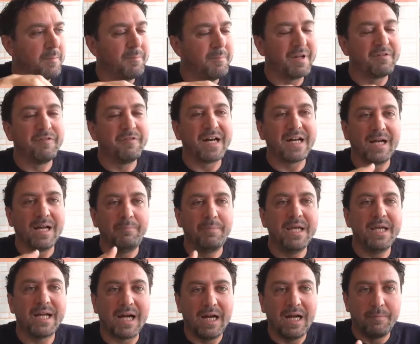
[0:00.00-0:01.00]
per far De
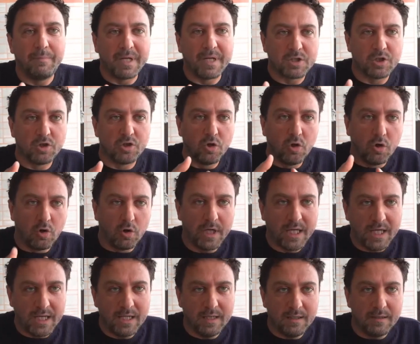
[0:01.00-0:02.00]
capire alle
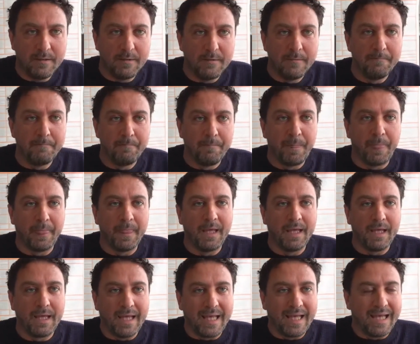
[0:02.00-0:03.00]
persone
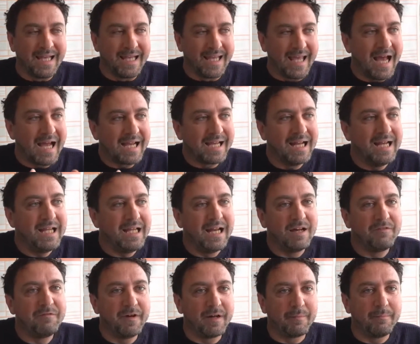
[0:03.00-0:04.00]
che anche lì la
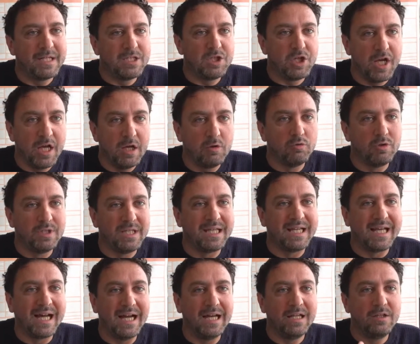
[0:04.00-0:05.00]

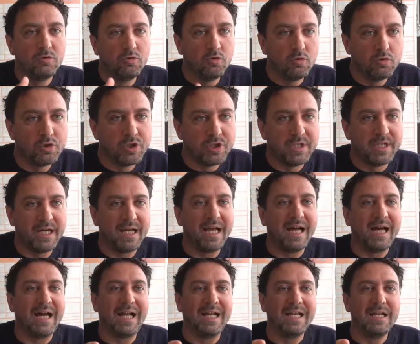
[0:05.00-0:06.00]
farmaceutica,
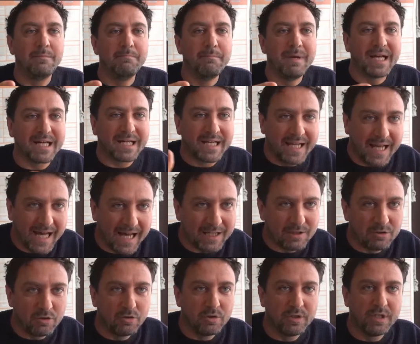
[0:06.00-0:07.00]
l'industria, il
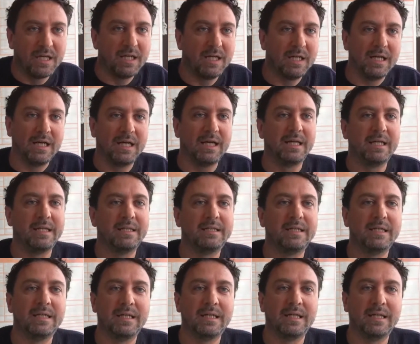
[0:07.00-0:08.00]
mercato del,
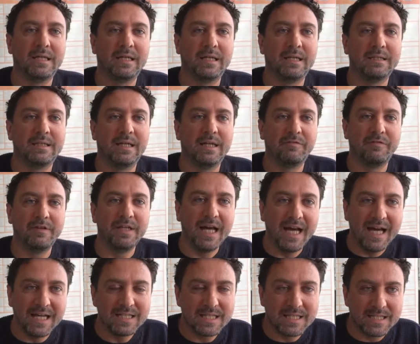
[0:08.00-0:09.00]
del, della
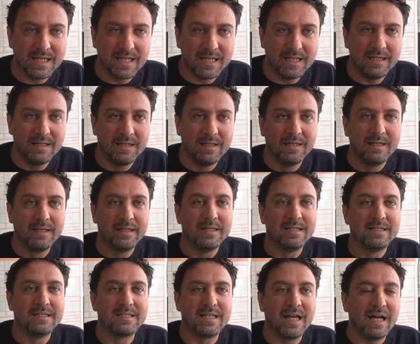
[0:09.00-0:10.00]
finanza
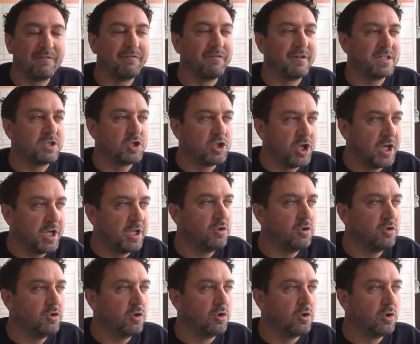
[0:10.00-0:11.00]
sta
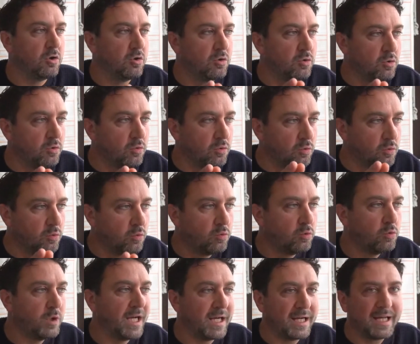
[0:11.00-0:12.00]
facendo
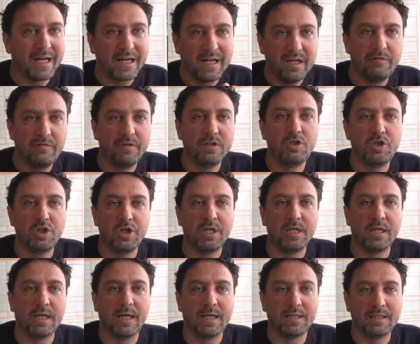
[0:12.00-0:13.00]
una
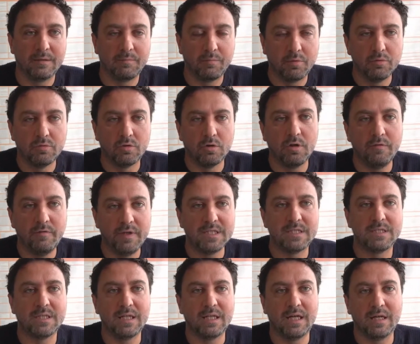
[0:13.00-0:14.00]
carneficina dal punto di
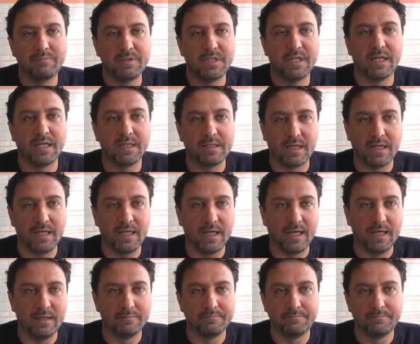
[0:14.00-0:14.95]
vista della psichiatria.